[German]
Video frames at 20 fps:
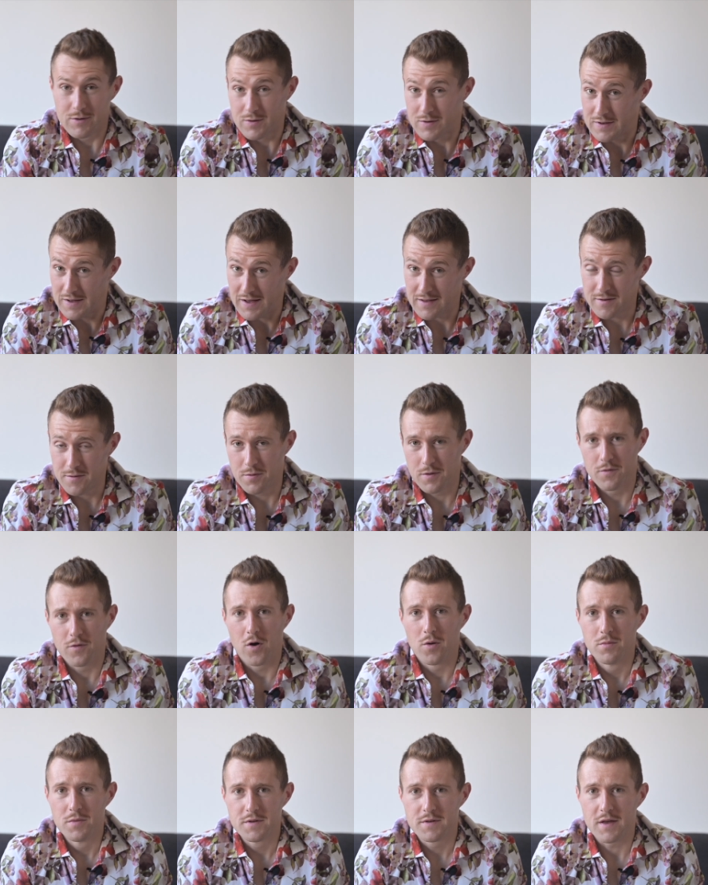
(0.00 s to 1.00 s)
Krasse
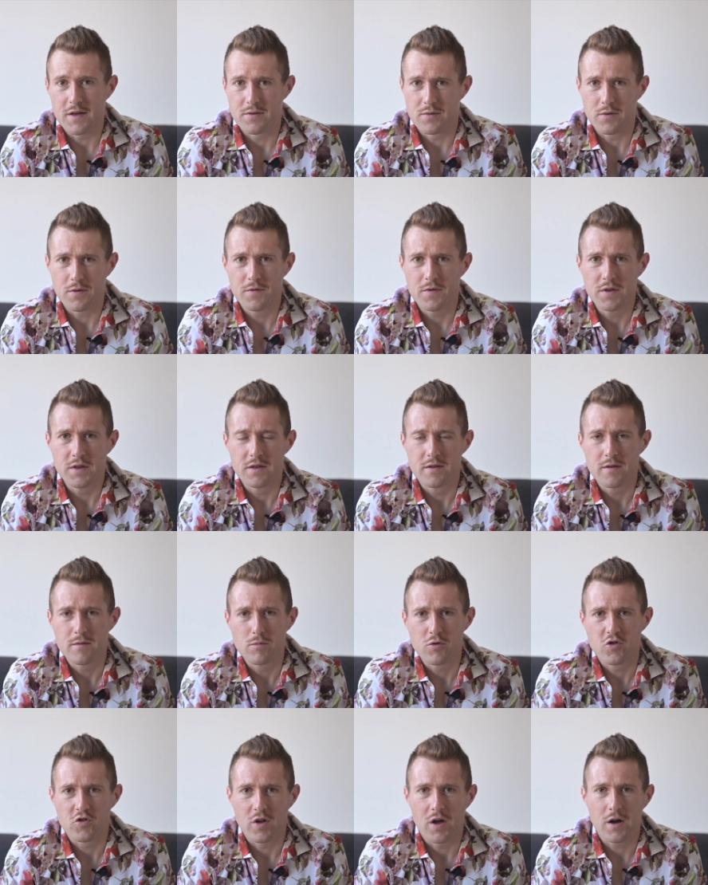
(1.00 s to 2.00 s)
Performance, also ich finde ihn
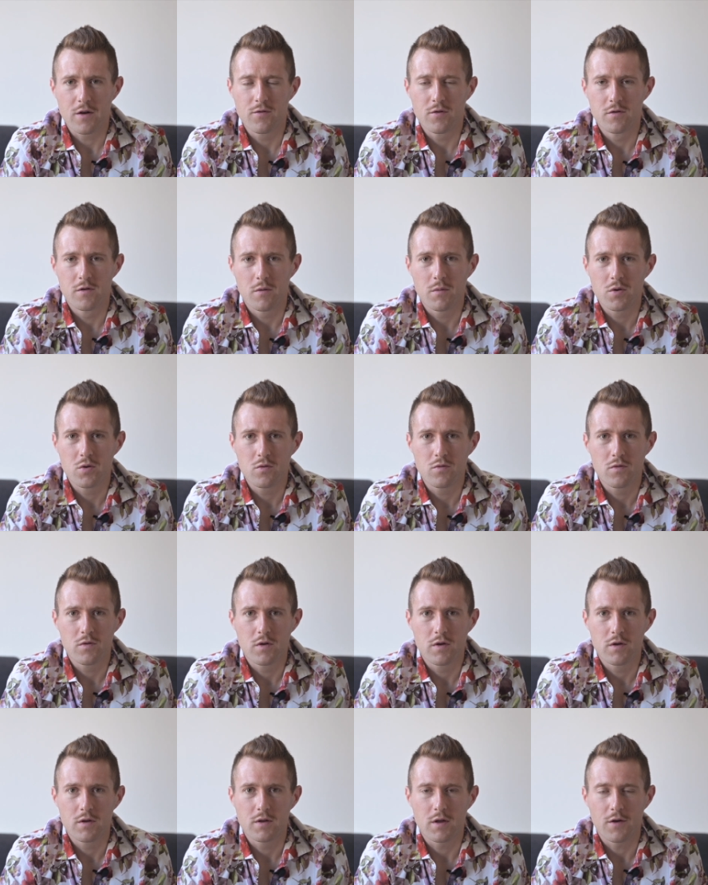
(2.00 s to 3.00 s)
ziemlich stark für den
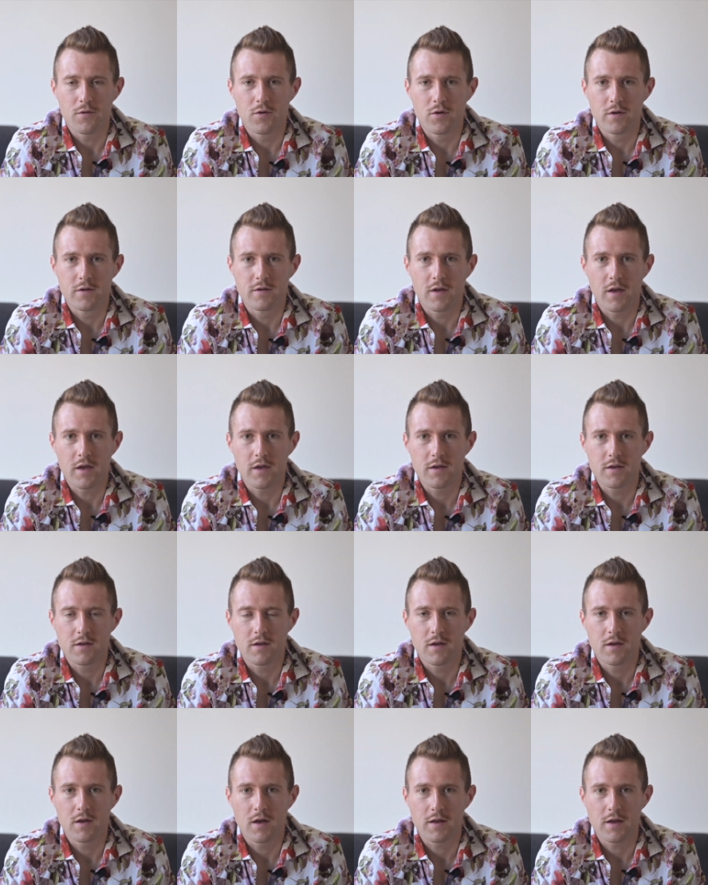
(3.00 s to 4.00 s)
Sommerduft. Dafür ist er echt,
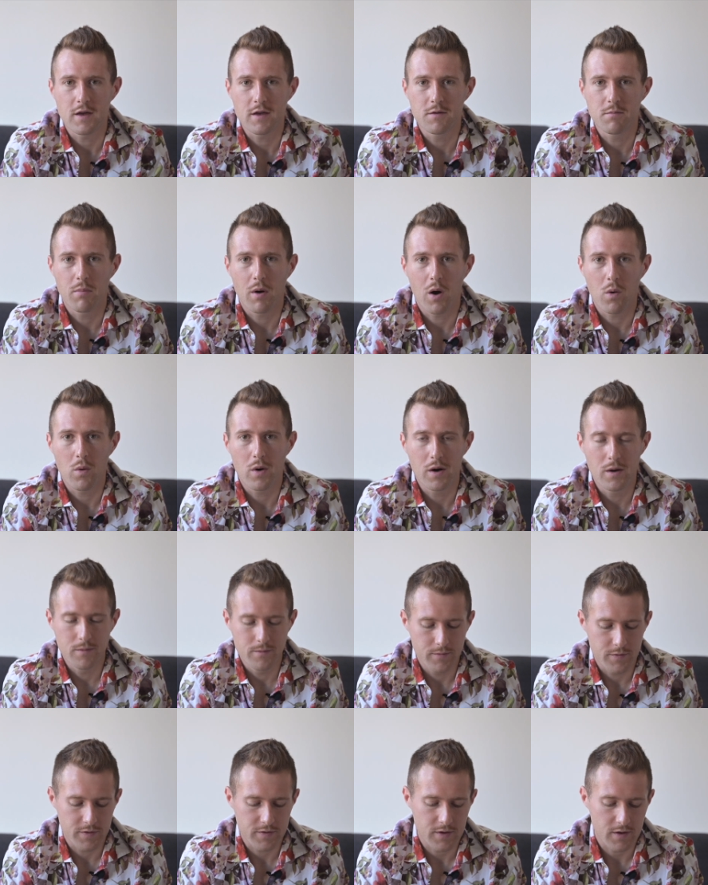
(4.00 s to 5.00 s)
hat er echt Power,
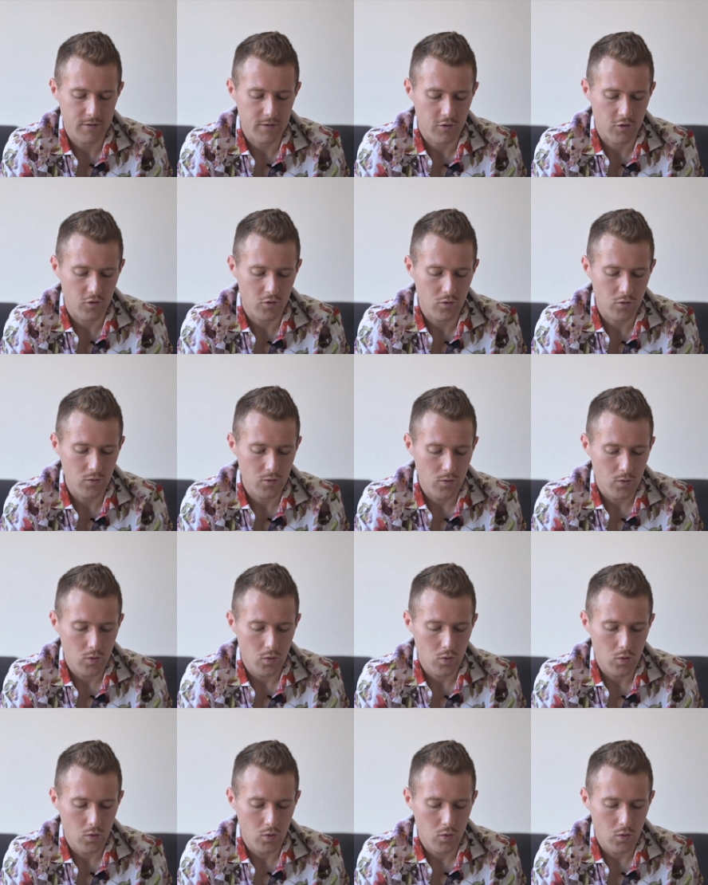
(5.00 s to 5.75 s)
ist sehr, sehr schön.